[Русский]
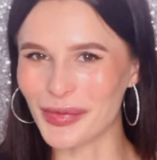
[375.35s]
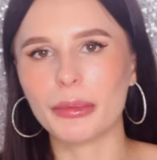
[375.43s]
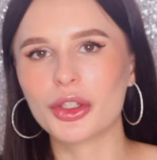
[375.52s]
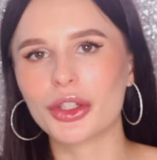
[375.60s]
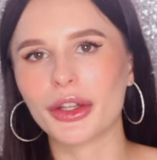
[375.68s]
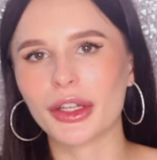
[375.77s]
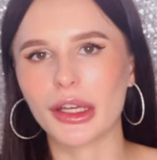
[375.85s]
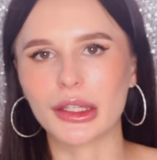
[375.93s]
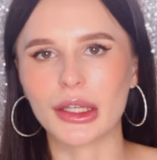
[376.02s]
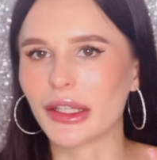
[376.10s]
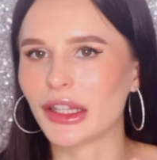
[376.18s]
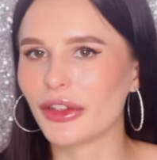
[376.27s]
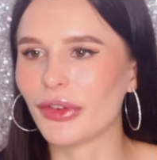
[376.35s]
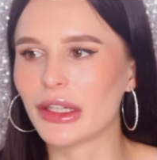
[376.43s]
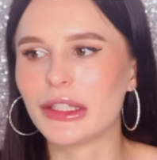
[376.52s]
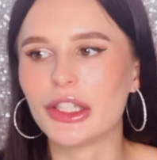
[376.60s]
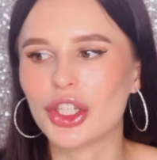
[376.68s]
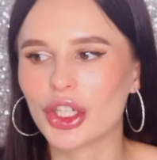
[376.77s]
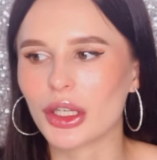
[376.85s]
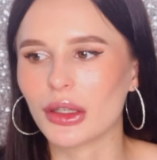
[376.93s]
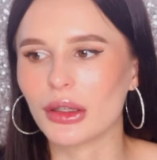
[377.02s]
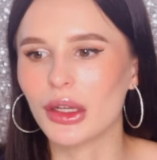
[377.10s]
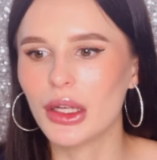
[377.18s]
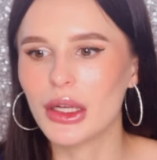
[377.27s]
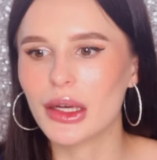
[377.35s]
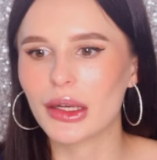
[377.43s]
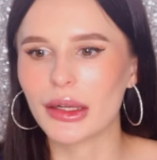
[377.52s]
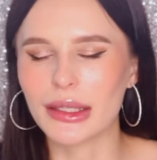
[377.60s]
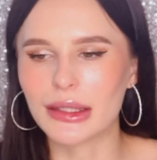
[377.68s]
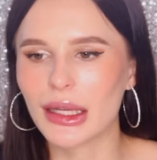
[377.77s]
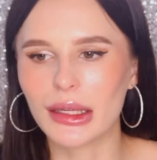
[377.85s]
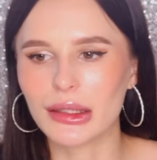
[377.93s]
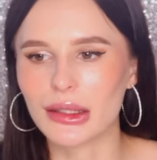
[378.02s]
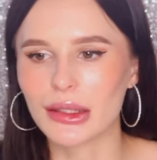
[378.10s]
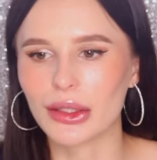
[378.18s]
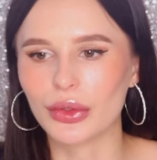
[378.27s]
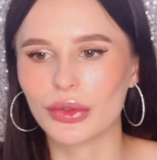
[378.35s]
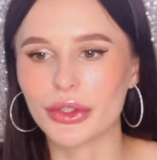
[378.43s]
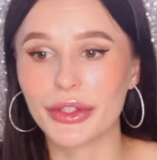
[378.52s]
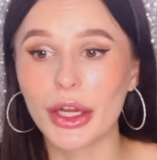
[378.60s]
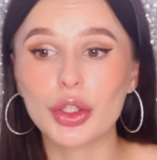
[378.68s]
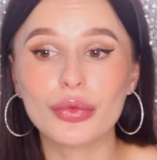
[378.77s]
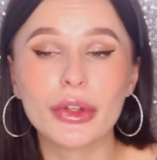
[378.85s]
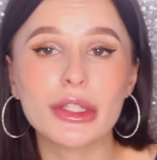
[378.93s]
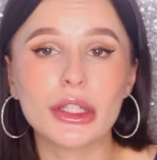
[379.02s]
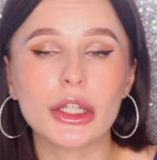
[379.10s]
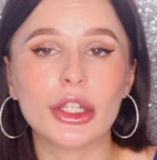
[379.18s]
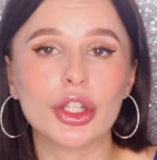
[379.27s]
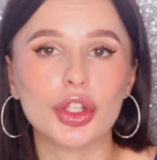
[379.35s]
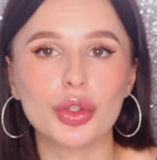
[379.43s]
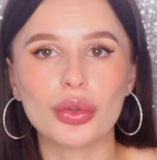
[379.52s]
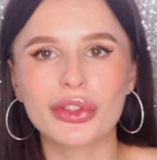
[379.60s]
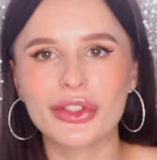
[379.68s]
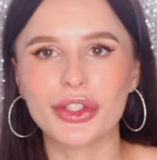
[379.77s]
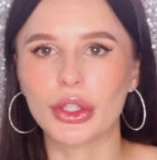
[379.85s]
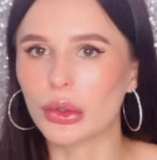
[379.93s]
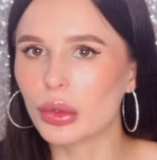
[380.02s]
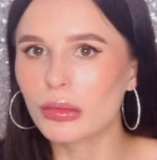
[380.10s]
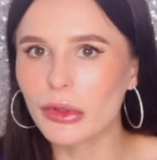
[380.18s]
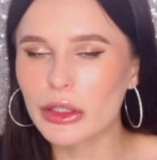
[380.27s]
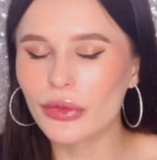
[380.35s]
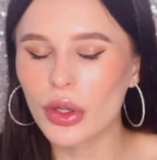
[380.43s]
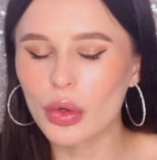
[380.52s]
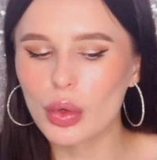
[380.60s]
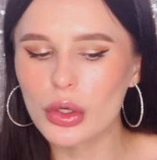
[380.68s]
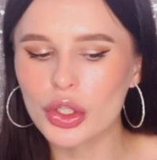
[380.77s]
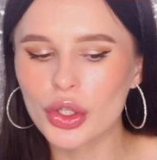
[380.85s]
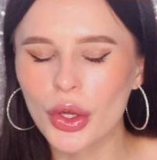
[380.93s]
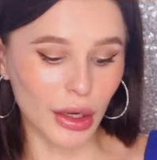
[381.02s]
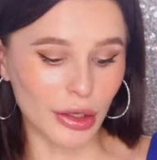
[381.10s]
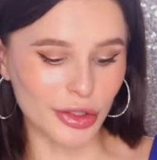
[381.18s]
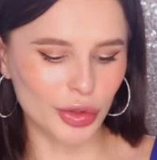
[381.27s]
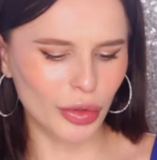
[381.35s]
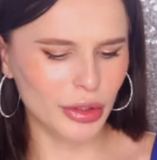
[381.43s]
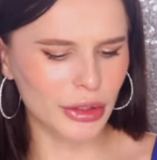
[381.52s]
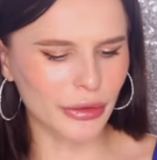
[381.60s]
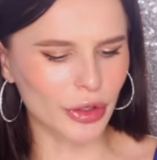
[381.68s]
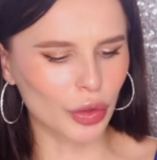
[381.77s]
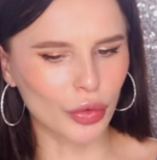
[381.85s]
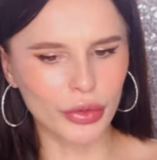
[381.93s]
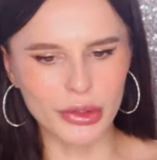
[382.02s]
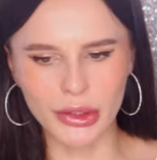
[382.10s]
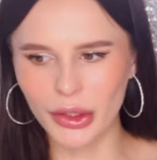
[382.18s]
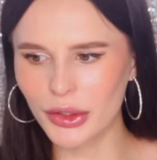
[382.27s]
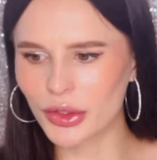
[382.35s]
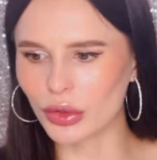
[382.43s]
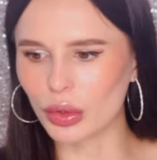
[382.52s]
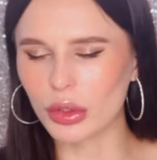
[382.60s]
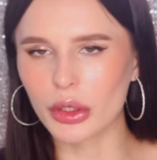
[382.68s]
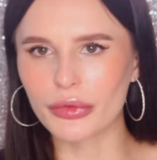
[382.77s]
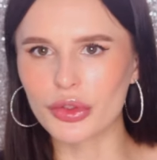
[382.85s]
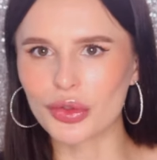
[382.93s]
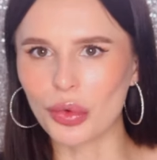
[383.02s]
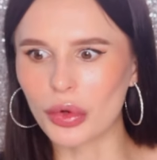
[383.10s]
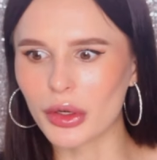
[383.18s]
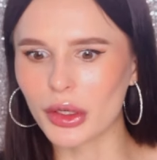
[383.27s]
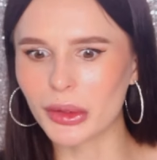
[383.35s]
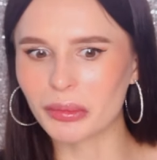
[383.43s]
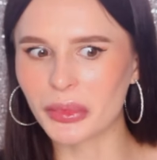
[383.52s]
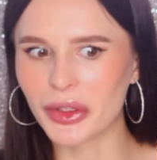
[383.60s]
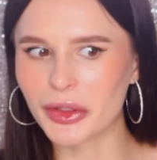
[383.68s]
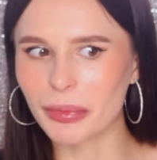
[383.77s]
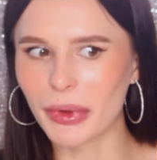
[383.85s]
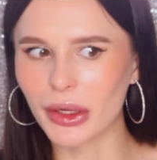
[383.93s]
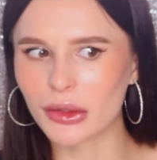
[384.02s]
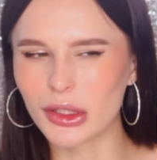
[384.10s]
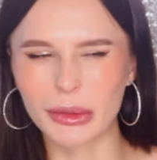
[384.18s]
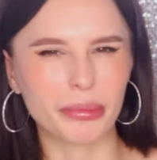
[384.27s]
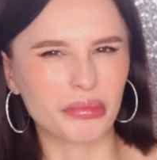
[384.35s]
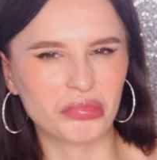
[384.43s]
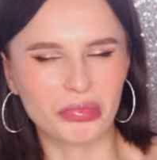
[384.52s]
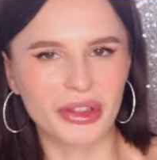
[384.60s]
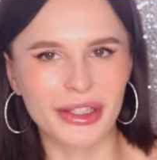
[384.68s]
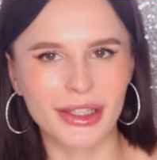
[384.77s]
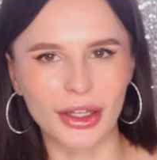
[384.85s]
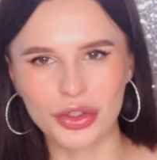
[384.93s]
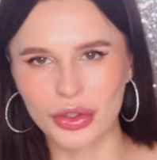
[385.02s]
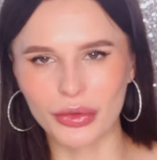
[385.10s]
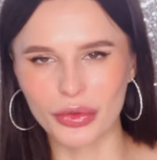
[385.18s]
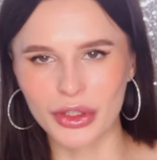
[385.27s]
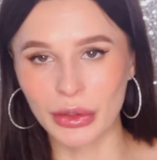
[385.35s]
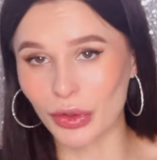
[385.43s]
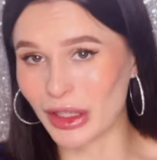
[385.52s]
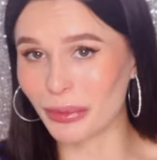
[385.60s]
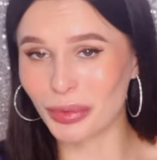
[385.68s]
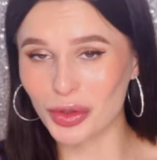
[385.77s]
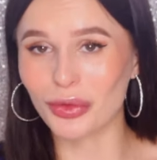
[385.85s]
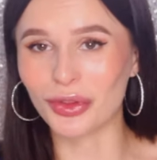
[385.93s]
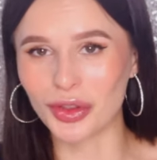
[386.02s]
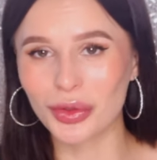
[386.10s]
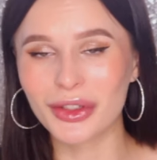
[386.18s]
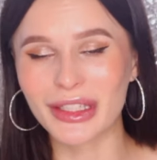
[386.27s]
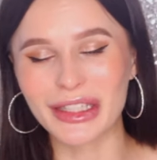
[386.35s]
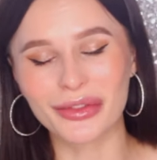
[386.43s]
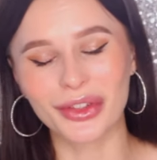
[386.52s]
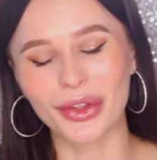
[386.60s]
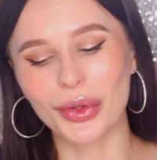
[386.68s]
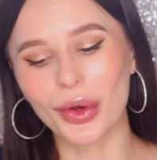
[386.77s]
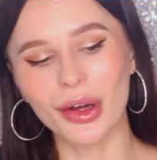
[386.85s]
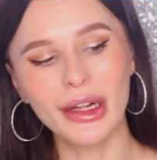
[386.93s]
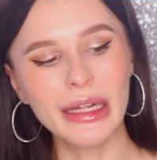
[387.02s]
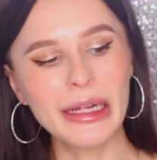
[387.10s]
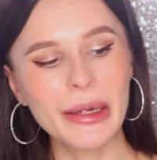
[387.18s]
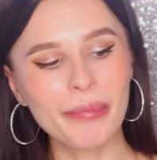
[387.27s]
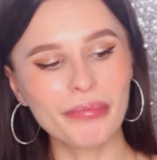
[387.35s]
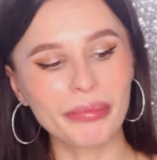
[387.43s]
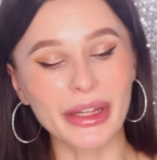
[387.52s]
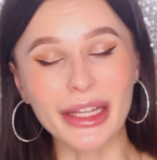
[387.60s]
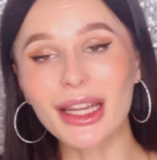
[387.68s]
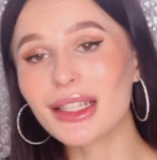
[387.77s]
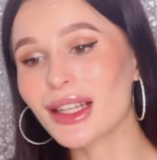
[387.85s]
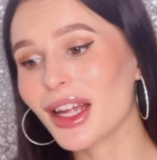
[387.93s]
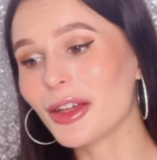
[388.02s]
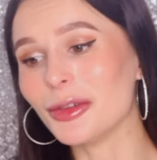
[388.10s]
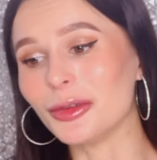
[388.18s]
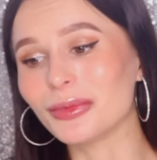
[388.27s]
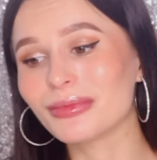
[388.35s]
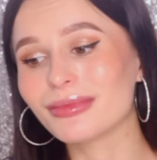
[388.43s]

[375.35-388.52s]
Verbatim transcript: Обычно такая какая-то водичка, эссенция, то есть я не увидела ее силу на своей коже, а стоит она в районе, знаете, долларов 40, 35 или 50, что вроде того, я напишу внизу, естественно, но я не знаю.